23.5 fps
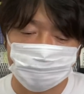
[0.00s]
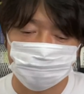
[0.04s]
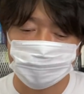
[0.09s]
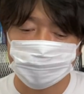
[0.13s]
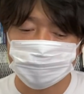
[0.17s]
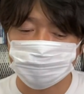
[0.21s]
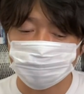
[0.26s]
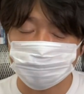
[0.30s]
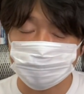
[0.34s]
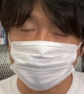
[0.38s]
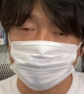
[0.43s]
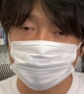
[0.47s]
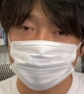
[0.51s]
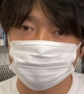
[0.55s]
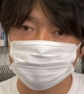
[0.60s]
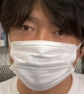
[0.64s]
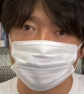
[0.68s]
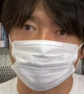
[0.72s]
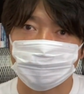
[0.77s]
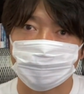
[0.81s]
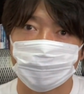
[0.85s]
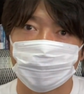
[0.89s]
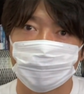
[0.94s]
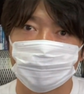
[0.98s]
まあ、そういった意味
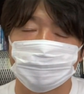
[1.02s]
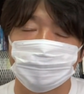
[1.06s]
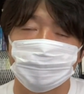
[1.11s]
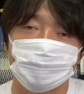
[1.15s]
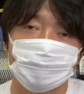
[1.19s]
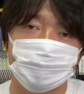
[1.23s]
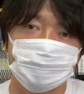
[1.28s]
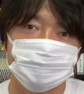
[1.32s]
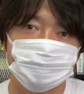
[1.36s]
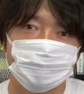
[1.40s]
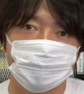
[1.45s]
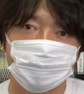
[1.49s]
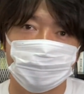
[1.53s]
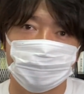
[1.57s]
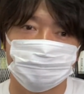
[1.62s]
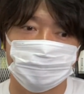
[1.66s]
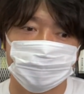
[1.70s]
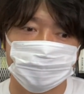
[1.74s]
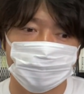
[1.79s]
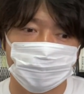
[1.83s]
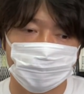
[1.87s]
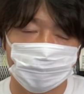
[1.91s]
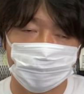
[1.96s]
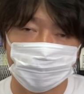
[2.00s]
ではね、えー、下がれ
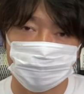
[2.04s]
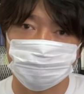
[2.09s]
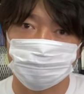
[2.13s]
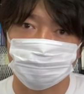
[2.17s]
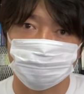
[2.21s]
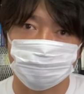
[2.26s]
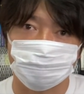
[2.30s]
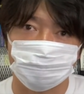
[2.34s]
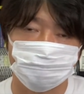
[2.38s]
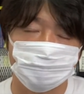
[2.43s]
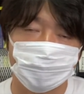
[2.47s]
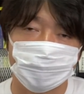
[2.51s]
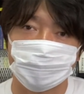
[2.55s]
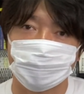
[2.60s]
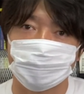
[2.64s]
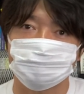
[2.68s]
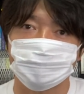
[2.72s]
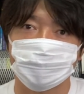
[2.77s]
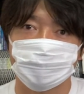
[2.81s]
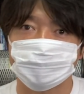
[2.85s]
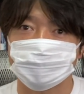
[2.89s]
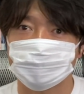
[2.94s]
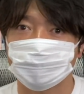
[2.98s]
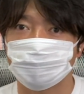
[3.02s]
ば下がるほど、まあ、
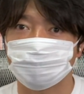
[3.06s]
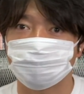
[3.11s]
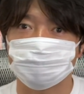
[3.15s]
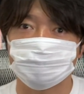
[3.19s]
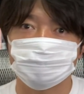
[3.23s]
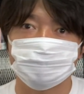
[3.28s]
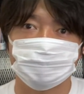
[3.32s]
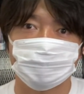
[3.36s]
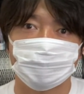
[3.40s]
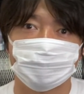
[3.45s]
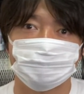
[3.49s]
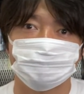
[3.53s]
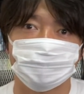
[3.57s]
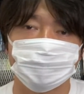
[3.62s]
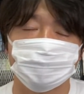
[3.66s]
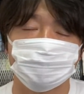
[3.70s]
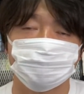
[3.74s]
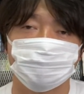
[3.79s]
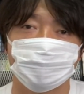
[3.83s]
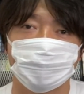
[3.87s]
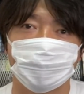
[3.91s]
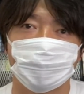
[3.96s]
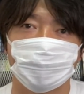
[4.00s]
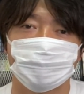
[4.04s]
ダメージが大きくなります
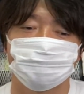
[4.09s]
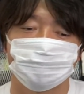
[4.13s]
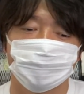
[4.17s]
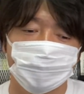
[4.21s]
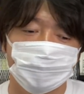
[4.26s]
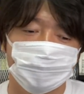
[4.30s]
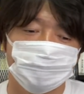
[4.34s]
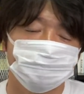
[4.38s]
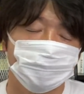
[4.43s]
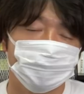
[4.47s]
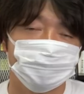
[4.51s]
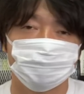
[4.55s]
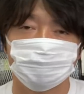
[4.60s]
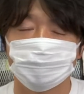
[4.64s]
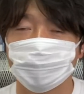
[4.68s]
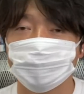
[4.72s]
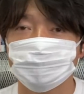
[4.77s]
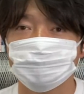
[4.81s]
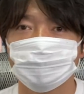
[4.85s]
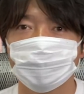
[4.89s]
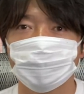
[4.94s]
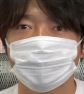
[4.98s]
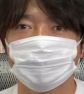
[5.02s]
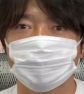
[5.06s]
ので、まあ、その
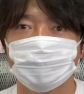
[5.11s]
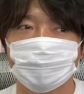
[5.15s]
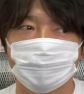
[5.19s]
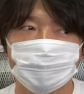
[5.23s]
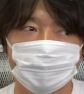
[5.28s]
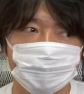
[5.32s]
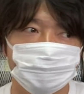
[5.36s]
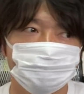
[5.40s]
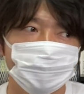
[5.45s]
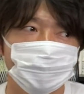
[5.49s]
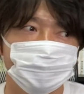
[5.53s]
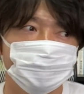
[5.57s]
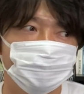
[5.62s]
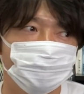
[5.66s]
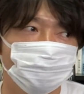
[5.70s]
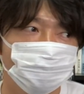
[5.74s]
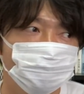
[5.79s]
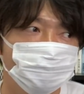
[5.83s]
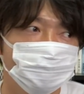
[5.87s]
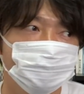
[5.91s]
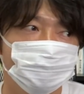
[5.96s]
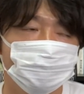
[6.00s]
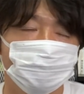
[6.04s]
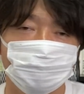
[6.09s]
辺のね、えー、まあ、
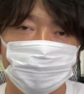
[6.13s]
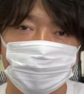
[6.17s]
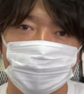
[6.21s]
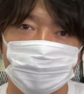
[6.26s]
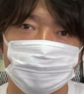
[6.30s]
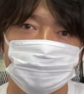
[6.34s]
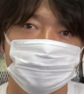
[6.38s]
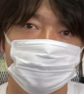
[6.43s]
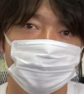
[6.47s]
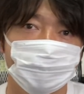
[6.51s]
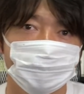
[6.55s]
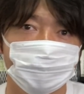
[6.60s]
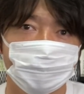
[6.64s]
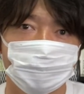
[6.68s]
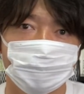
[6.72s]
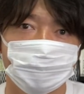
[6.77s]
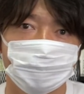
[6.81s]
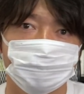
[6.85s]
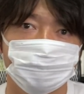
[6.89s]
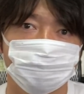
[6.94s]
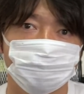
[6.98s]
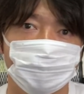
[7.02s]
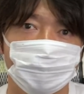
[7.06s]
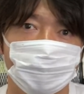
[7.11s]
損失の拡大であっ
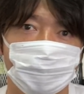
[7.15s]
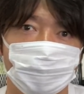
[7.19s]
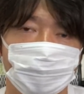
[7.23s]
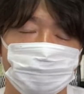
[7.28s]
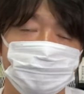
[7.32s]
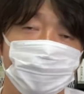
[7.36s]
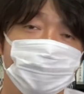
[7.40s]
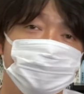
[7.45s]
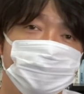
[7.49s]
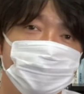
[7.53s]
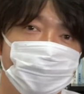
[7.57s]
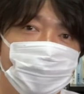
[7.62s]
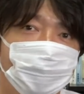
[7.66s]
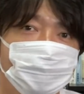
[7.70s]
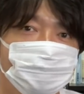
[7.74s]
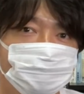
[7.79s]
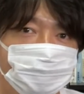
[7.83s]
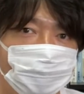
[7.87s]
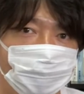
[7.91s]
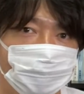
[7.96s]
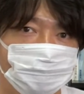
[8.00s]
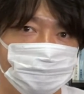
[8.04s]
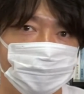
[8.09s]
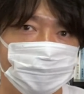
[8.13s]
たりとか、まあ、下がるん
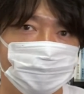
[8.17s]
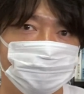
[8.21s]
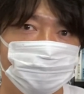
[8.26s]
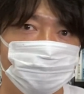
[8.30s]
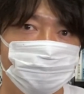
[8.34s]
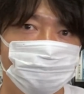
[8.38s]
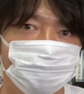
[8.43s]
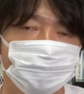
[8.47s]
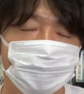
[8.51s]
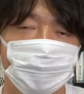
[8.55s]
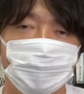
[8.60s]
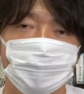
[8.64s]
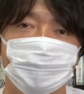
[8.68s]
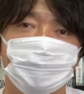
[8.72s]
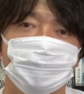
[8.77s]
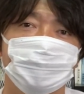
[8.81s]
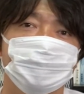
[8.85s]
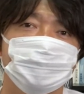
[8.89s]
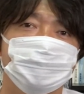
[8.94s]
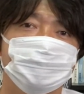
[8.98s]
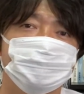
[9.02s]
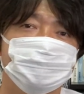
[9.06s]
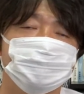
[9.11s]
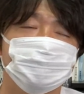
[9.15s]
であればですよ、
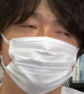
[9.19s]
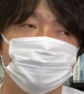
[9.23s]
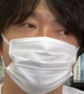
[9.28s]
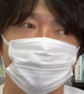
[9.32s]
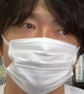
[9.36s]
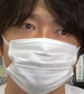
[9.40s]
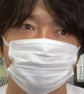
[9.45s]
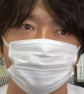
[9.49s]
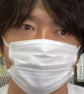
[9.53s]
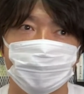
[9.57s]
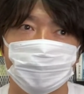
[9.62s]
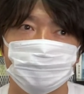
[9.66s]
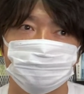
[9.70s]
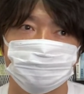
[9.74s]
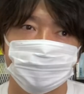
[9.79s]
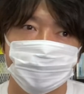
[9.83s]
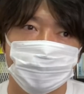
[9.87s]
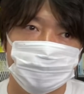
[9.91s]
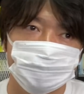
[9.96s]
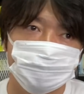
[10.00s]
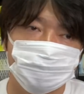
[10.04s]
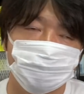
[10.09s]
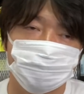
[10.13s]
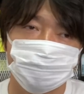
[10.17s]
えー、あとはね、
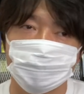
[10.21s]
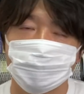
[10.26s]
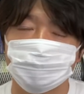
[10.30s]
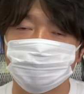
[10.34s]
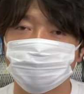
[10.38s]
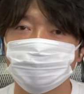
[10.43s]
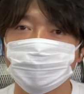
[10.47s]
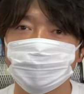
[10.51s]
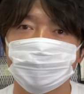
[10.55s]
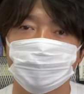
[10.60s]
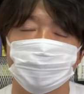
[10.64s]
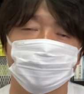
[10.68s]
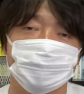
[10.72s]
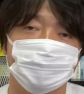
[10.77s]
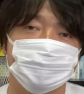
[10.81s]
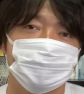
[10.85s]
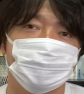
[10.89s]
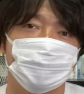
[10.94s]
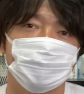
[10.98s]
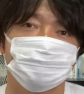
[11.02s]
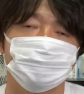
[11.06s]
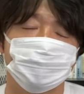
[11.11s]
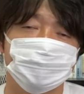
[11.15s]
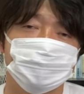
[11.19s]
そこでどうような形
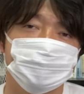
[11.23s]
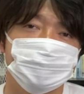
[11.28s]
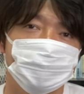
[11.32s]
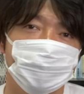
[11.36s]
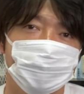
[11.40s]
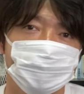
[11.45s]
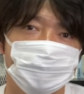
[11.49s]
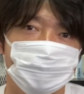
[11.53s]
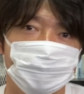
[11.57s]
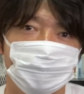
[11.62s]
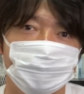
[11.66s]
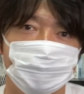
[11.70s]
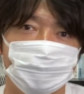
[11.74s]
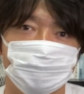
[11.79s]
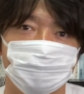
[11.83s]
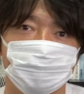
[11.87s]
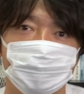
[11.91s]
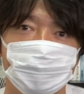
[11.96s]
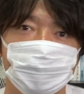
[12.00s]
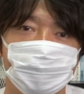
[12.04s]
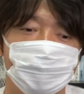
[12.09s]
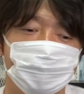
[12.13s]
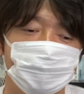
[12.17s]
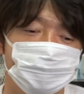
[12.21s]
で、まあ、繋いでいくかと
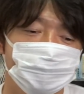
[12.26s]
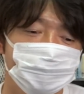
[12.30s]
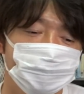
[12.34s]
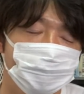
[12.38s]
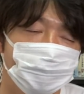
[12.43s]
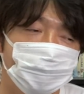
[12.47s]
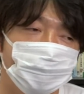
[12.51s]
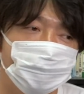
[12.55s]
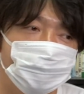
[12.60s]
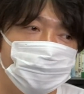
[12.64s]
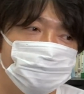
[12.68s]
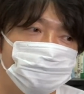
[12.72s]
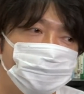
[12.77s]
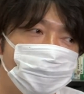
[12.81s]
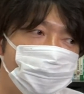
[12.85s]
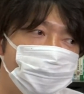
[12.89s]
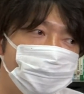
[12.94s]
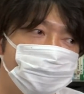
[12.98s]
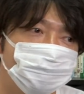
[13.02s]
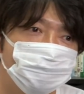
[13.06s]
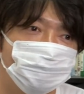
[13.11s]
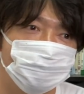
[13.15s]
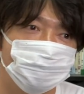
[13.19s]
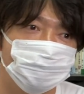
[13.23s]
か、えー、ま
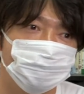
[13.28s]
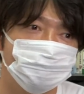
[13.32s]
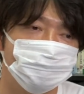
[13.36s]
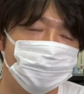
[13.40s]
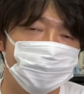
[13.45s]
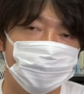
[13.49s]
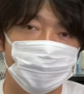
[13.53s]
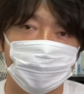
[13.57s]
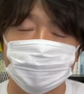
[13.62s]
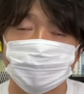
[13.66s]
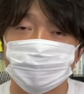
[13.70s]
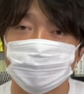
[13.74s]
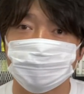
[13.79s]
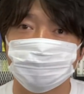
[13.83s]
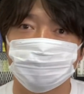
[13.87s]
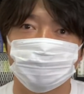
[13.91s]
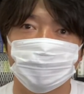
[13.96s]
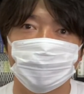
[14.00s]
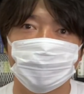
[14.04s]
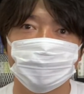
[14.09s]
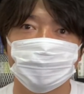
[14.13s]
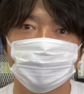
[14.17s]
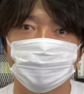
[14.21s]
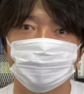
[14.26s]
あ、あの、まあ、対策
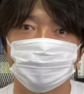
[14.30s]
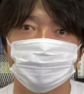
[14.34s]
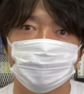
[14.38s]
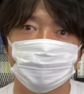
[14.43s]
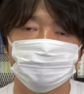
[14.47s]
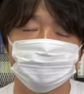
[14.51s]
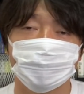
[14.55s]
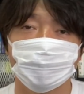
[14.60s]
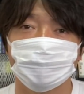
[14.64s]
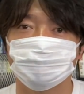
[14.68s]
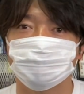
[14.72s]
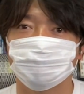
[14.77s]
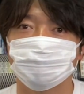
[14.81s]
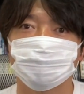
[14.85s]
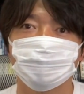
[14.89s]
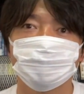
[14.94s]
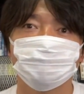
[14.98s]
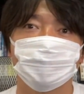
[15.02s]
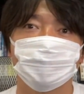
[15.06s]
を練っていくかみたいなところ